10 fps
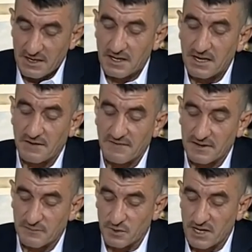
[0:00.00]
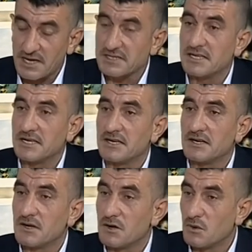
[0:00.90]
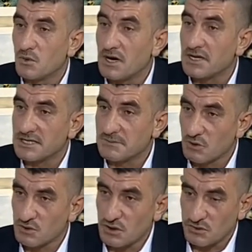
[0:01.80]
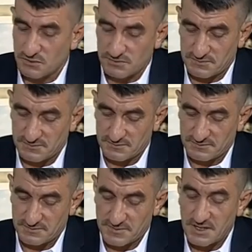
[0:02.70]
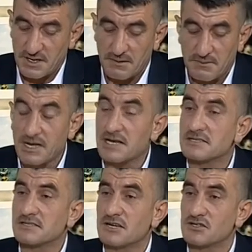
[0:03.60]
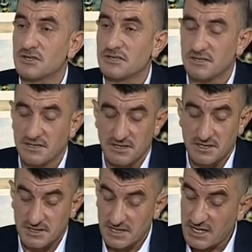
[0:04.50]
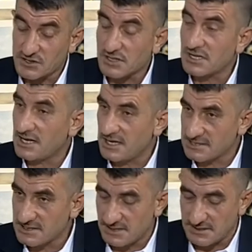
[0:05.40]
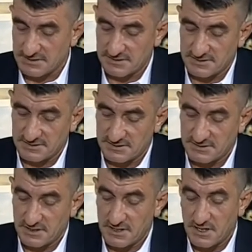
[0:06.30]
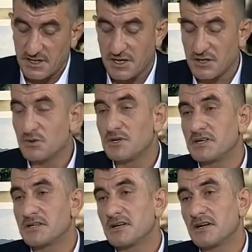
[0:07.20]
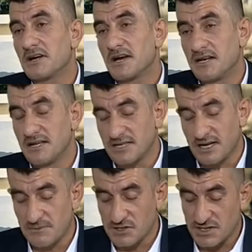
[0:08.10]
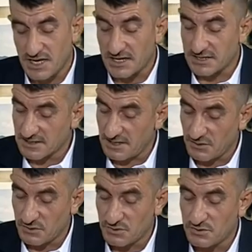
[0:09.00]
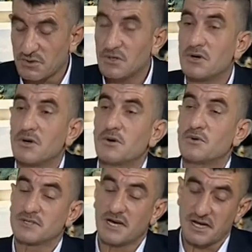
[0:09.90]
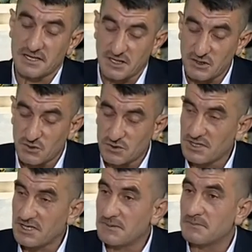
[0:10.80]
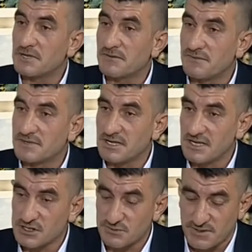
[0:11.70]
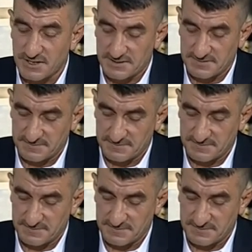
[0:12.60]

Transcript: خفق فؤادي وغادر موضعه بلحظة عشق تلاشت الأحزان عيونك خلت هالمشاعر يطلعوا وتاهت عيوني برفة الأجفان